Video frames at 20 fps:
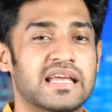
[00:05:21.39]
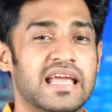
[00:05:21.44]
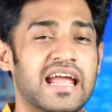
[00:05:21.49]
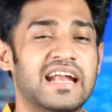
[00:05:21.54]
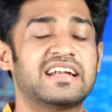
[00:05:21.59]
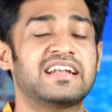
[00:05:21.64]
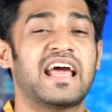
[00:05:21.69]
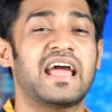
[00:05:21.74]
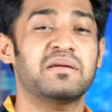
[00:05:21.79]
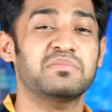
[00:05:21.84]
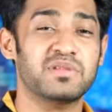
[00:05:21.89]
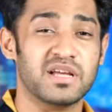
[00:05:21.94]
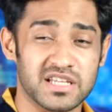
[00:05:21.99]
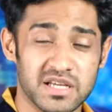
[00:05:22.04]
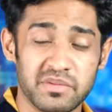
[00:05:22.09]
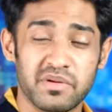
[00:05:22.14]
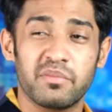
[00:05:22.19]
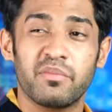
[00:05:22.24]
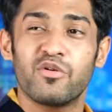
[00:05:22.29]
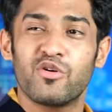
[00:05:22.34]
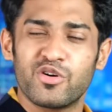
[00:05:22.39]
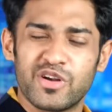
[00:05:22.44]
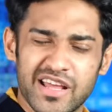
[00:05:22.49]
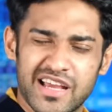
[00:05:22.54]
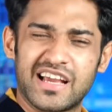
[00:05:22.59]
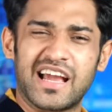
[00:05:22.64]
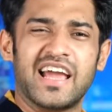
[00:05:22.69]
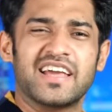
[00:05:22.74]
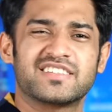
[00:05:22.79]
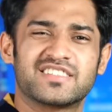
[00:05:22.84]
एक टाइम था जब ब्लू
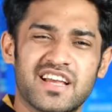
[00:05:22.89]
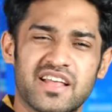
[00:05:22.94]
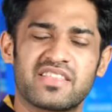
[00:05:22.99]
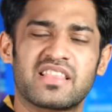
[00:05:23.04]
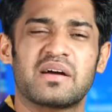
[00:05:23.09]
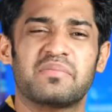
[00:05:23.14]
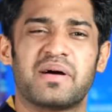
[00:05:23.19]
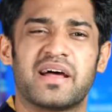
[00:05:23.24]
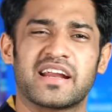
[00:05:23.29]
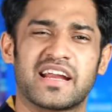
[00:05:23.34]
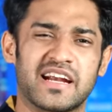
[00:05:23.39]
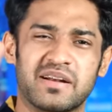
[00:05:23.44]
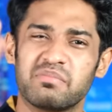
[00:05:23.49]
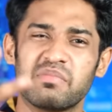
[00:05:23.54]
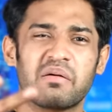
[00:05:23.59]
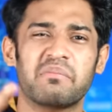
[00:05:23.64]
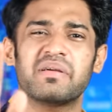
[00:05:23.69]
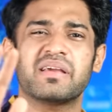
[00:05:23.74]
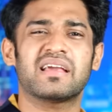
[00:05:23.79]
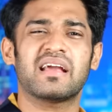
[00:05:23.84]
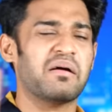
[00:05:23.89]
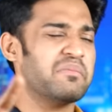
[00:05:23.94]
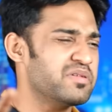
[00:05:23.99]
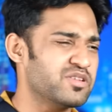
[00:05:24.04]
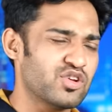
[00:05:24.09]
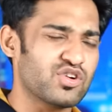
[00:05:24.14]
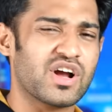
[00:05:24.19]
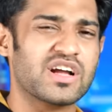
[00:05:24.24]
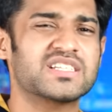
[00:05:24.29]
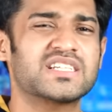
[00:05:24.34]
टिक का इज्जत था मार्केट में अभी
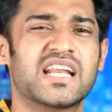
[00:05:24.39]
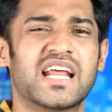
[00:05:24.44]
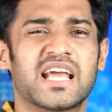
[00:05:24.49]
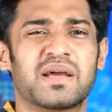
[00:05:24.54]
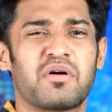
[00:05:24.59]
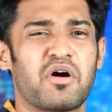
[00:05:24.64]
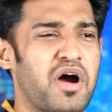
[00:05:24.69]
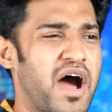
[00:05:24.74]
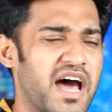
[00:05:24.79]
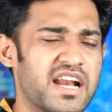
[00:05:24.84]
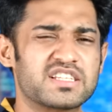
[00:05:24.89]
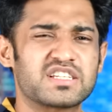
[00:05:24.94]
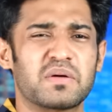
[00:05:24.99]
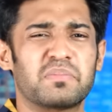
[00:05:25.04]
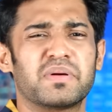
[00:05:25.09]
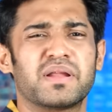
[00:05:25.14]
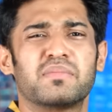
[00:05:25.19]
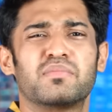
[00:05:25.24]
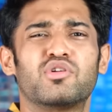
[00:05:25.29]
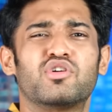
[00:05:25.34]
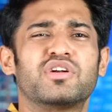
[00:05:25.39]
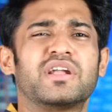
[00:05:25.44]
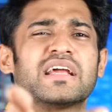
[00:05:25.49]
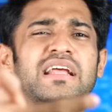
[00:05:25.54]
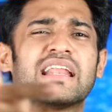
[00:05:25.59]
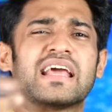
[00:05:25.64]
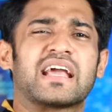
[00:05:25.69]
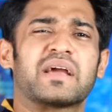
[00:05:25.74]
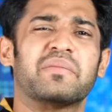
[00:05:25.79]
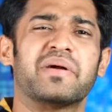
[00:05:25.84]
अभी तो कचरे के हो हर छपरी ब्लू
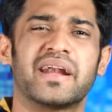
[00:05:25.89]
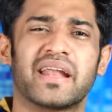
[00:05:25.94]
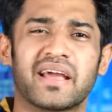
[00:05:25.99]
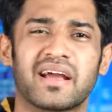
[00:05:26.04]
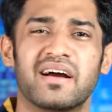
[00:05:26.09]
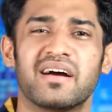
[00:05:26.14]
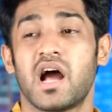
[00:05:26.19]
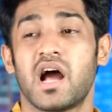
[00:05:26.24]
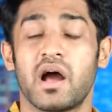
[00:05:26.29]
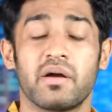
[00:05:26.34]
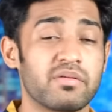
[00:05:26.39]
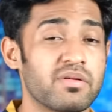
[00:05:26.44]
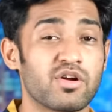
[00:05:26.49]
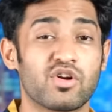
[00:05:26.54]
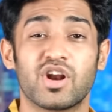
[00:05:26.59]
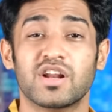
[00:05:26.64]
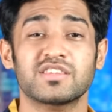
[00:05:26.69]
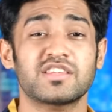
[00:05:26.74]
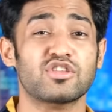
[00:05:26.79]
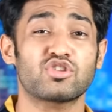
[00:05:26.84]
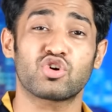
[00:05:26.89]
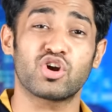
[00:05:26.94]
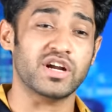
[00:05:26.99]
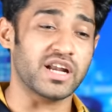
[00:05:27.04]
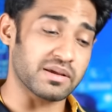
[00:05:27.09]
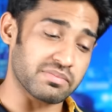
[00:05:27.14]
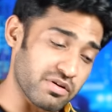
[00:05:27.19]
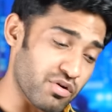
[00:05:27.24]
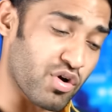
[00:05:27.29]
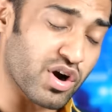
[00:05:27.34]
टिक लेके बैठे अभी मेरे को लगता है थोड़े
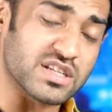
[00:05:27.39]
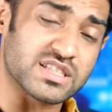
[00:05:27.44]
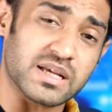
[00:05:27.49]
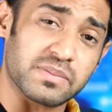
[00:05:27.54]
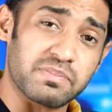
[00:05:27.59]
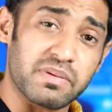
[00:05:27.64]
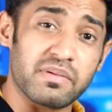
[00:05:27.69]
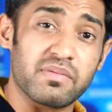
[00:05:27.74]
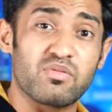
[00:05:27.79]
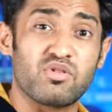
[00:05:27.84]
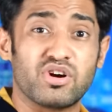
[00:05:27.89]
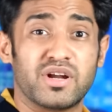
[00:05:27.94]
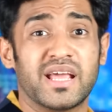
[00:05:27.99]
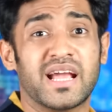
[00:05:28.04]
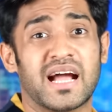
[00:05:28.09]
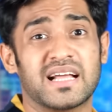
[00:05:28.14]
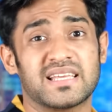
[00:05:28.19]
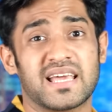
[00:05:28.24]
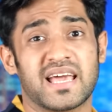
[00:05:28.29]
टाइम में व्हाट्सएप पे भी ब्लू टिक आ